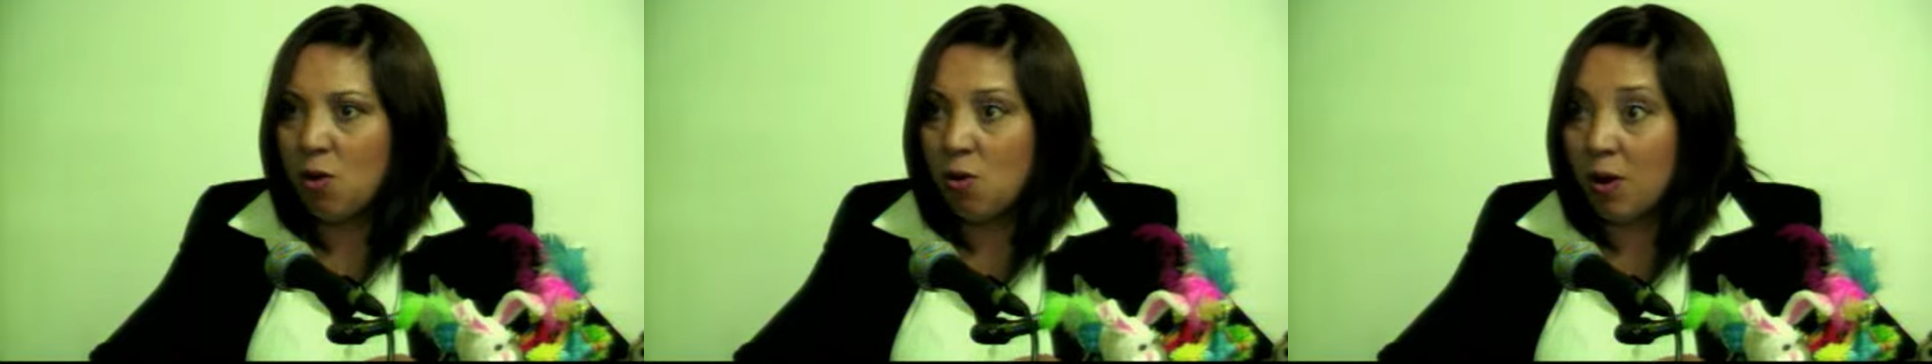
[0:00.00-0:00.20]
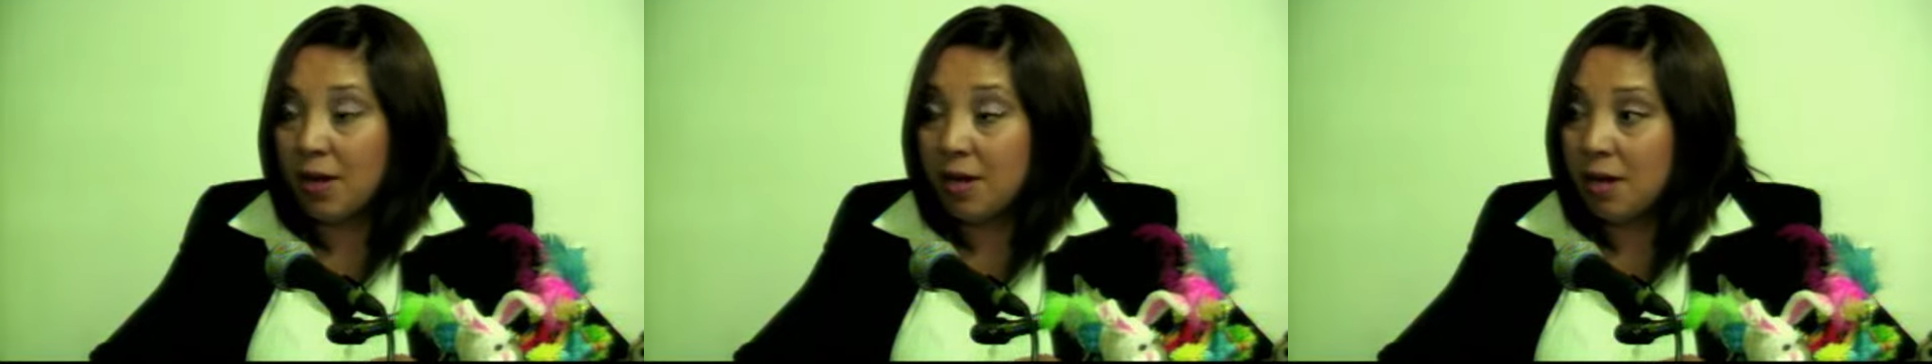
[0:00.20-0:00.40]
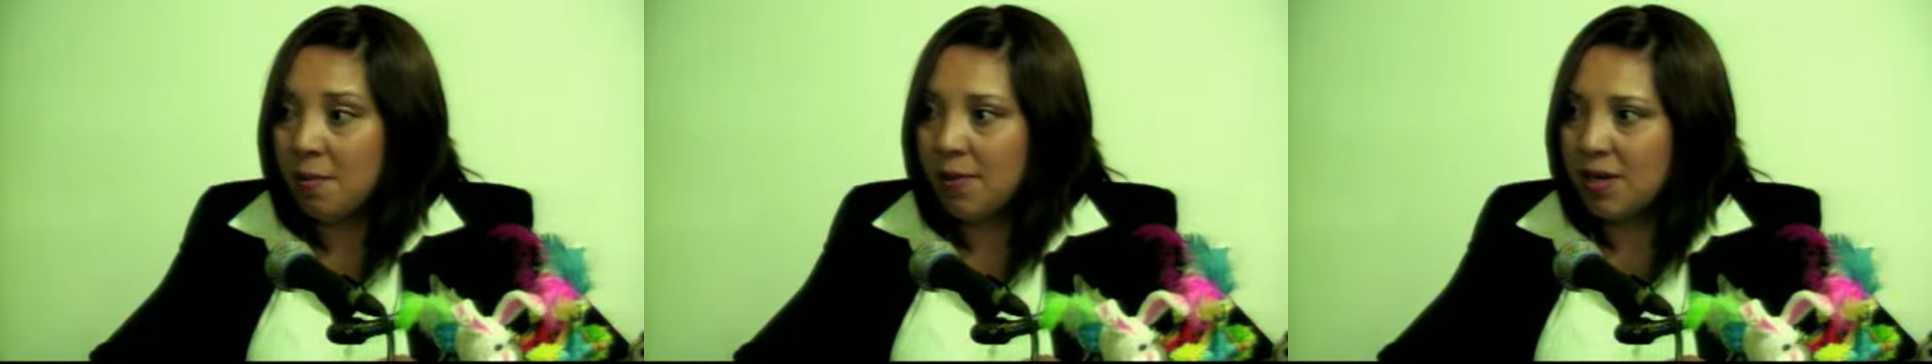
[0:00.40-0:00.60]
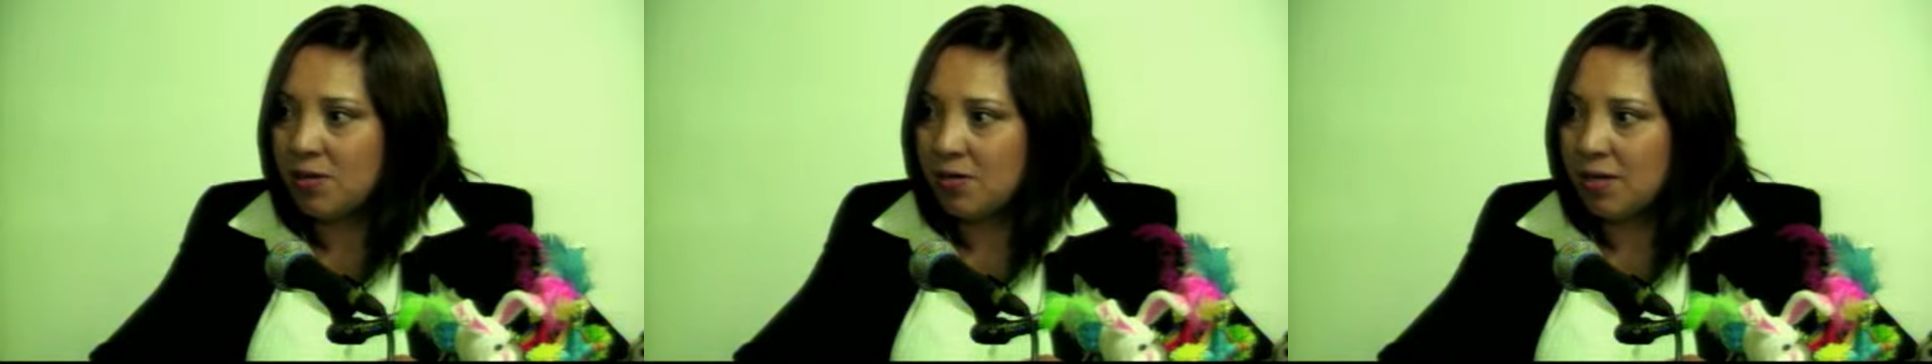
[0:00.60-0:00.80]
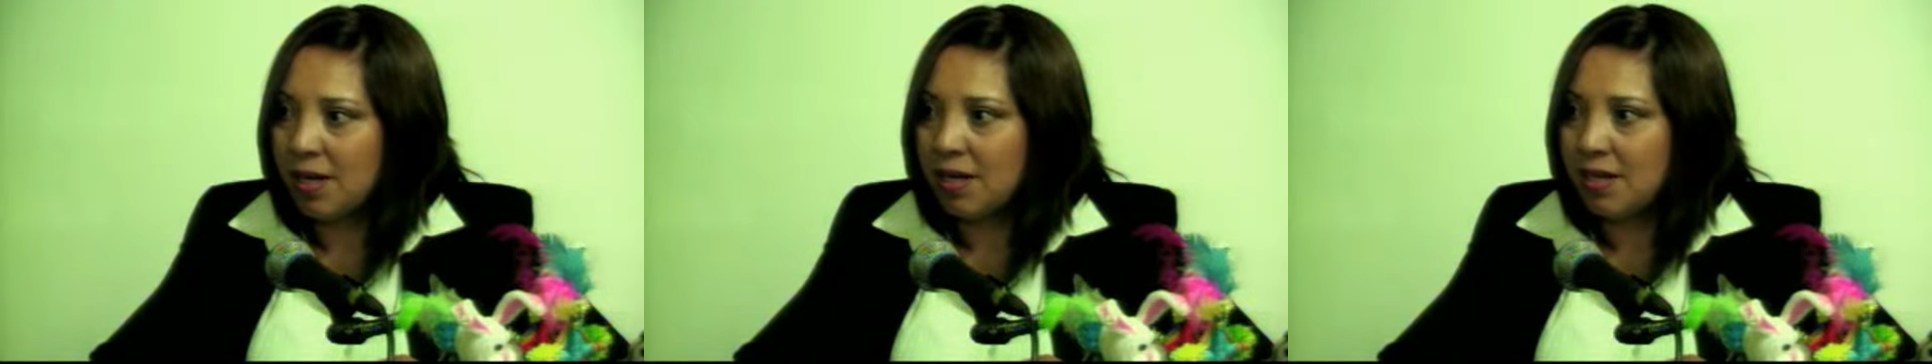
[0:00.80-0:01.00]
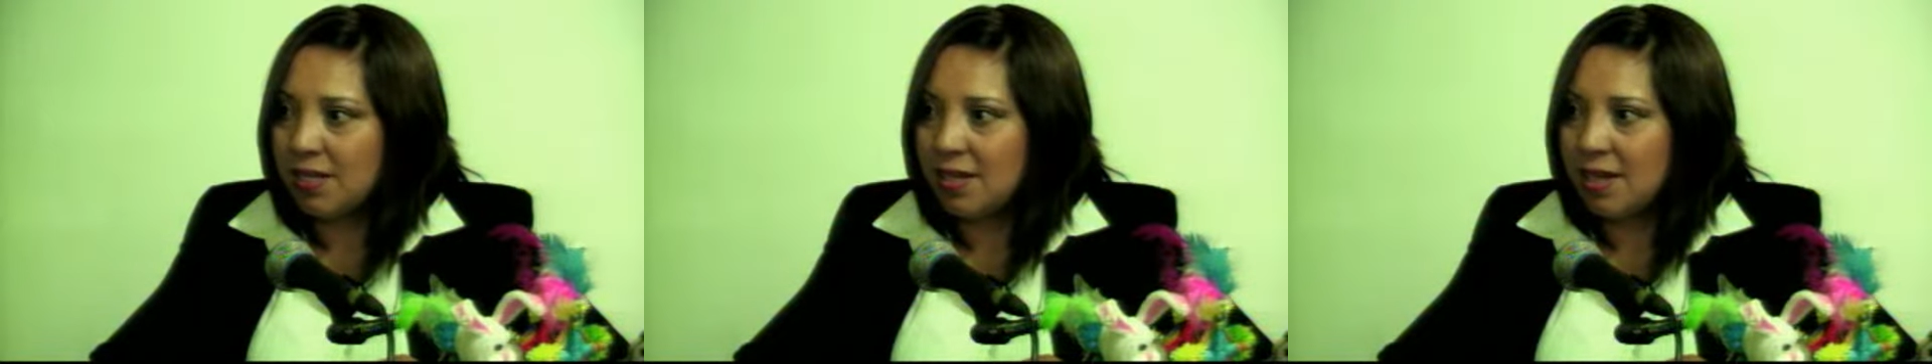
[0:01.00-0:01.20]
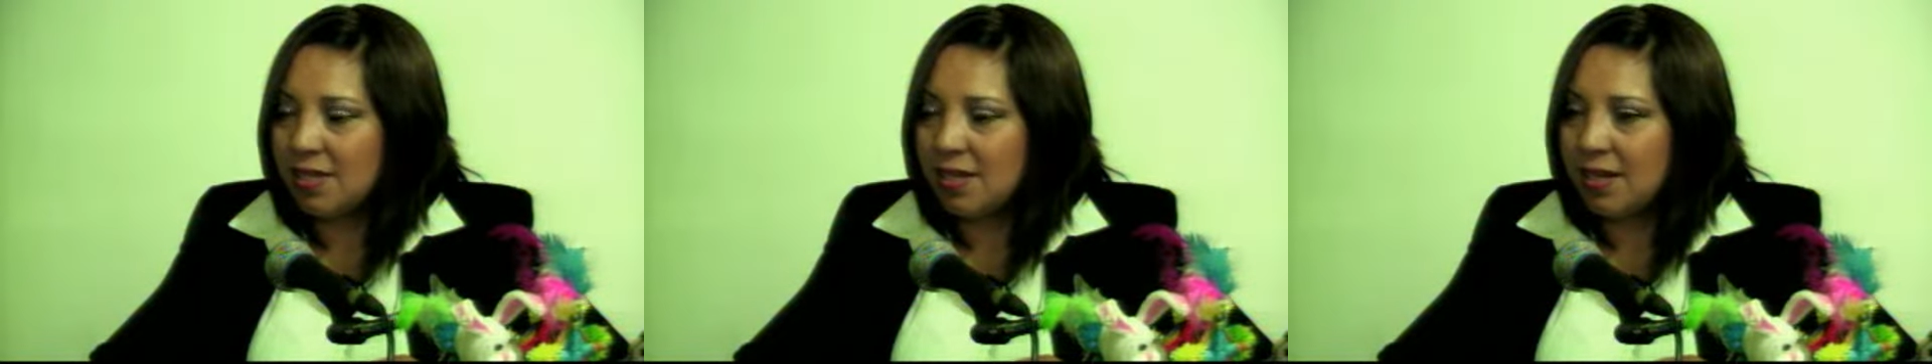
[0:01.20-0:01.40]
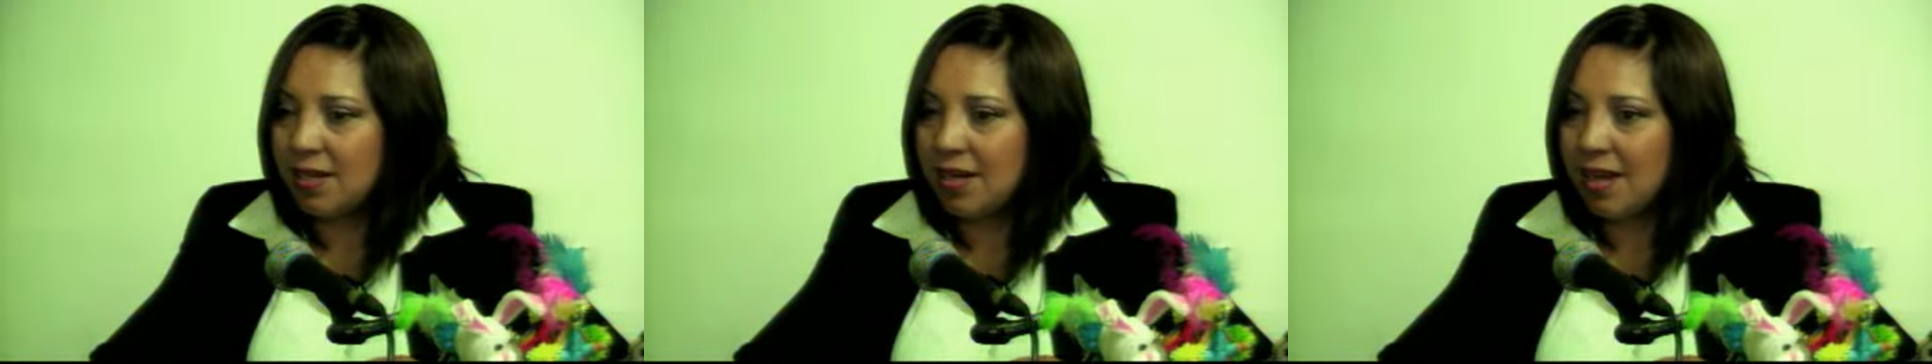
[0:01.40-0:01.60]
o cualquier persona que se
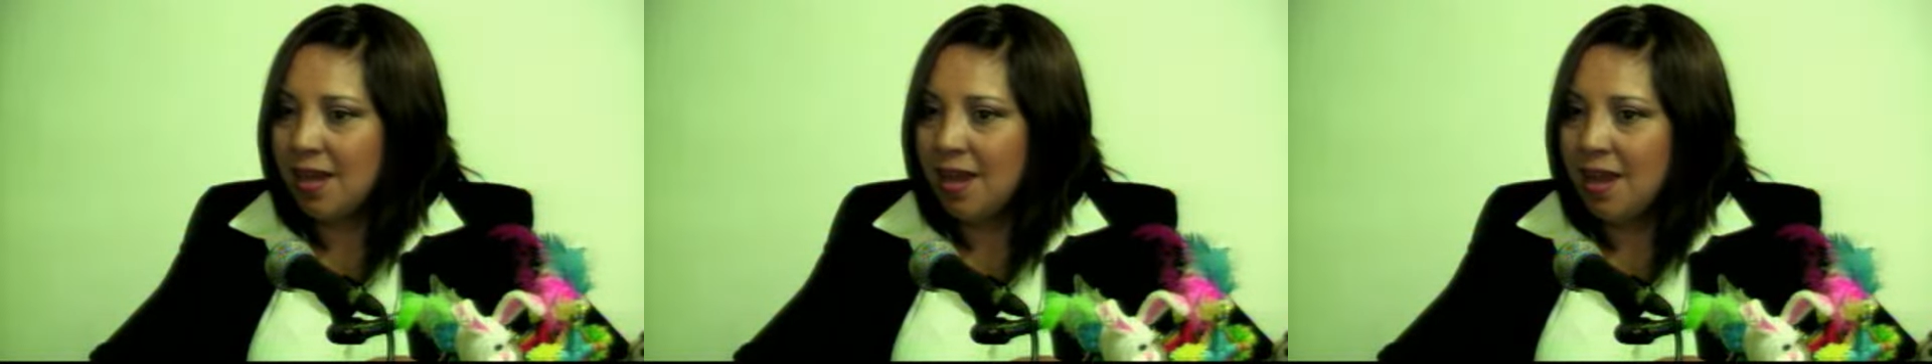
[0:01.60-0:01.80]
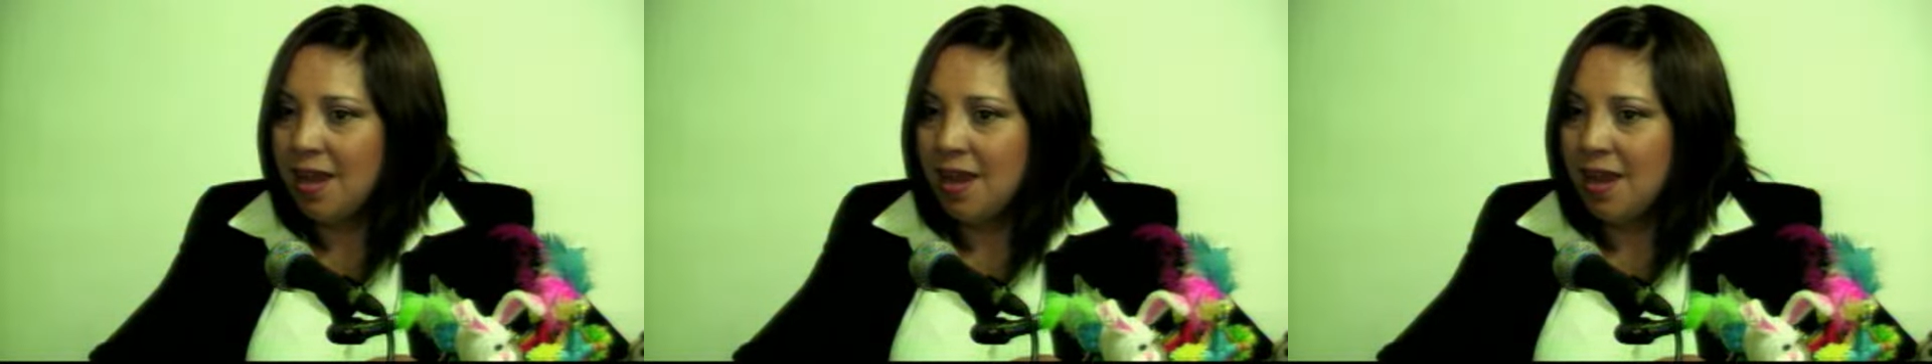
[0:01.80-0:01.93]
acerque,